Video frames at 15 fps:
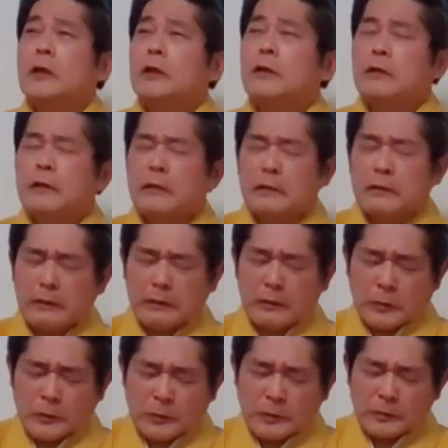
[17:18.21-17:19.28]

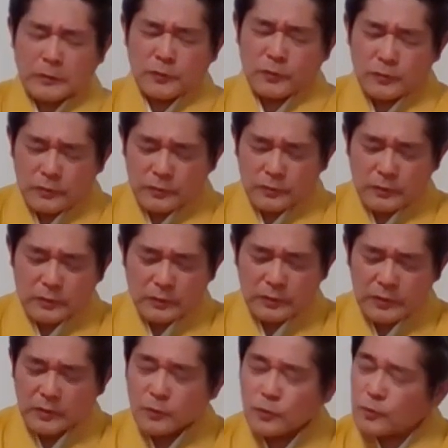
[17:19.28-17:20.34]

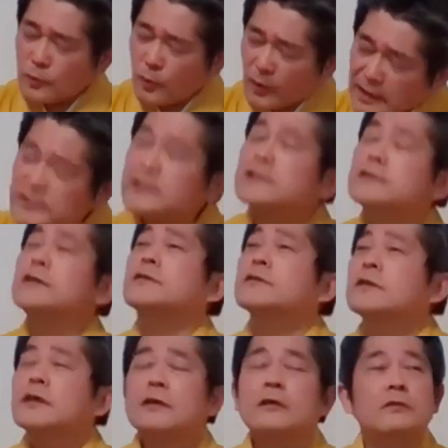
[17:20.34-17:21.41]
えー、んおかしいんで
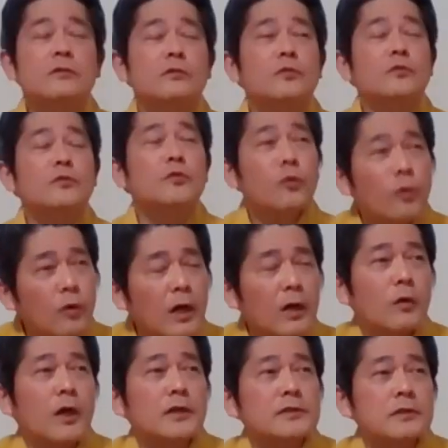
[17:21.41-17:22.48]
す。どこが
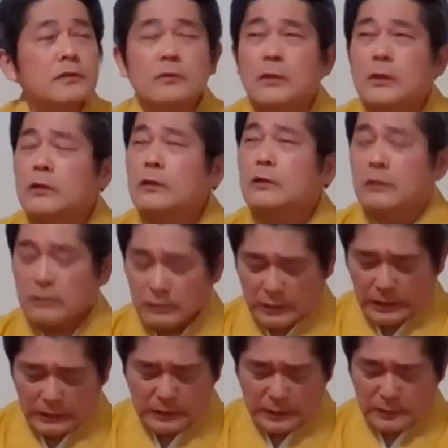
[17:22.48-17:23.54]
おかしい、え
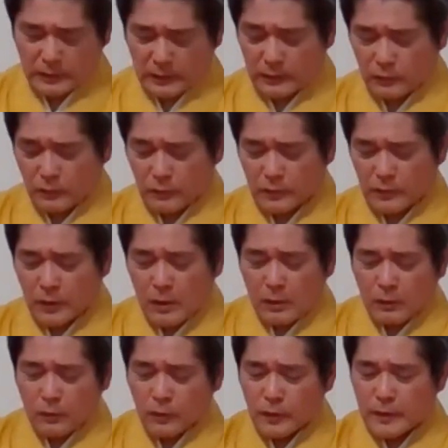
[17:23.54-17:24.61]
でですから、ここに、
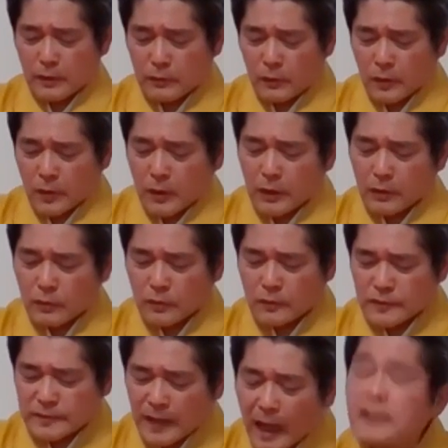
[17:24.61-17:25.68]
ここにあの、あ
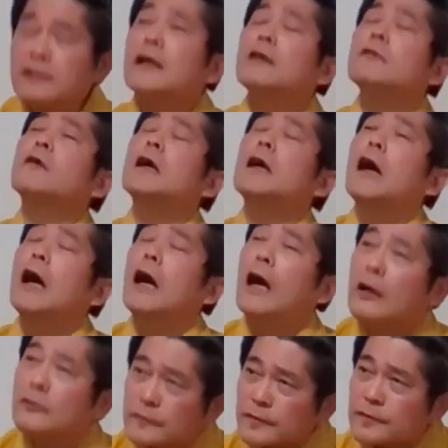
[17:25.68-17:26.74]
の、3円
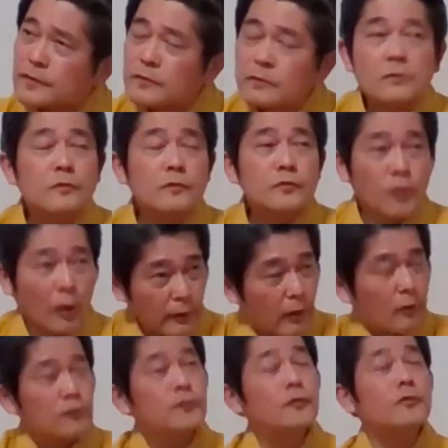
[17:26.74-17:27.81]
はあるんです。3
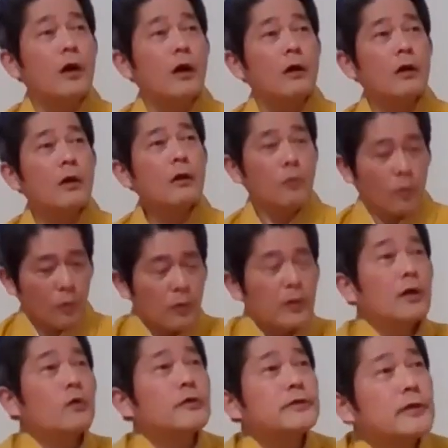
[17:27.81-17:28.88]
円あるよな。お
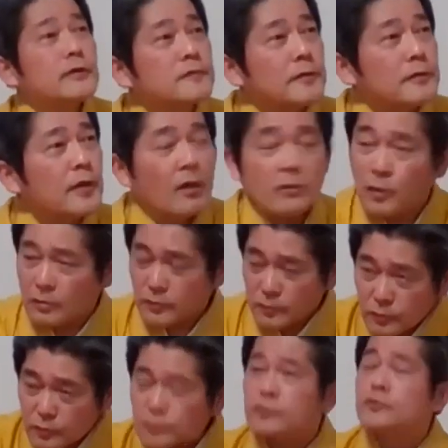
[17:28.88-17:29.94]
俺が置いたやつだよな。そ、
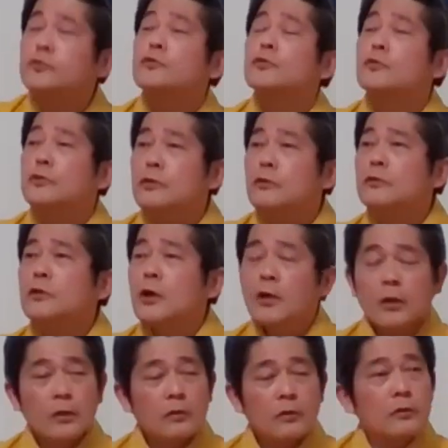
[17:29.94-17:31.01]
そ、そそうでござす。
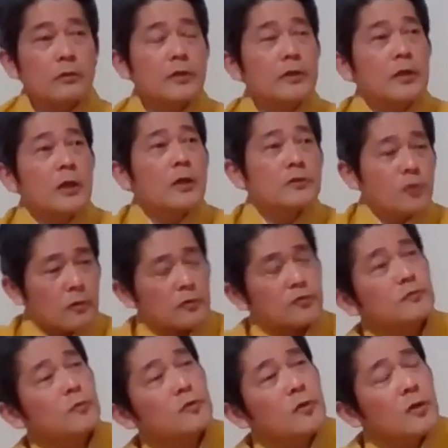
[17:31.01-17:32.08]
えー、で、その
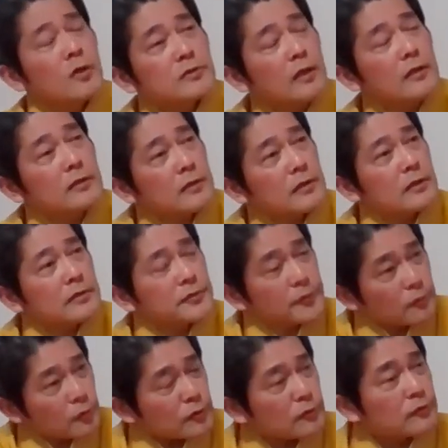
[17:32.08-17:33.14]
壺3円で引
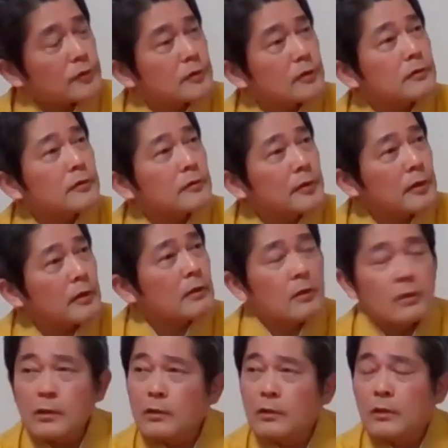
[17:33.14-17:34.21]
き取ってくれたんだよね。
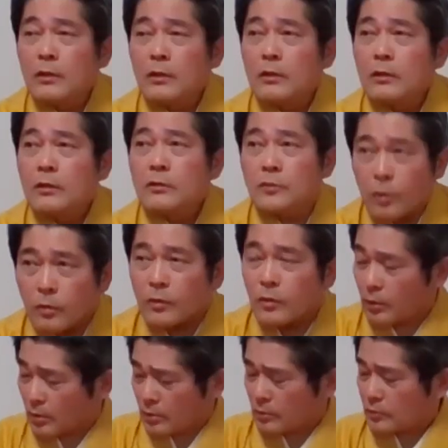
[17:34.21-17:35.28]
と、
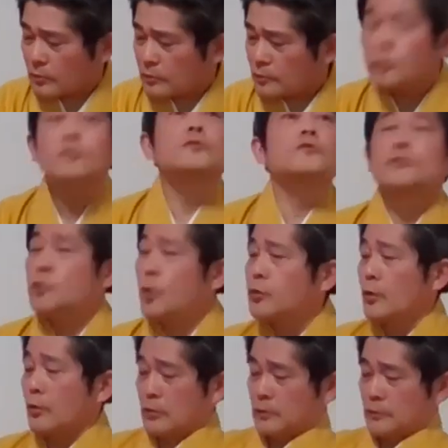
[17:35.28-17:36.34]
そ、そ
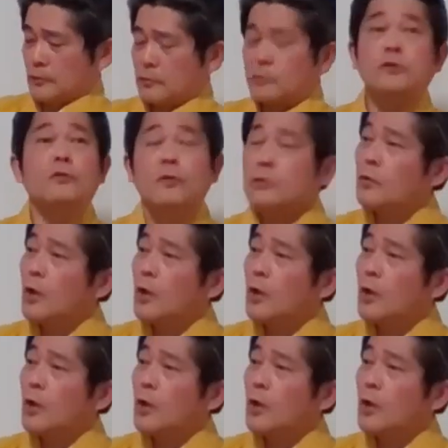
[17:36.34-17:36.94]
うでございます。